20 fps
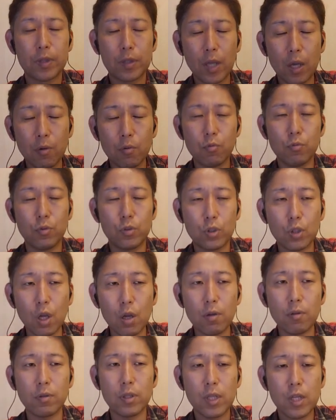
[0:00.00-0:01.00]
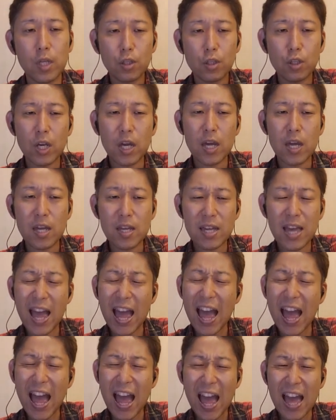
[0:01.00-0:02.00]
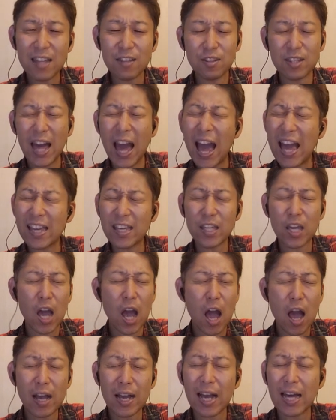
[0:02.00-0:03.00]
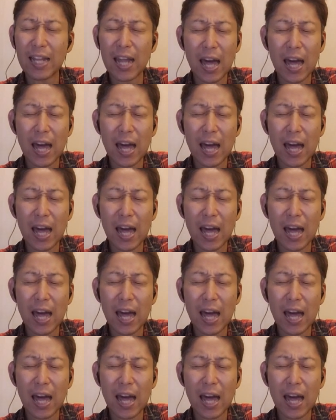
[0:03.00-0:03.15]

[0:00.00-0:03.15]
ダダダダ最強が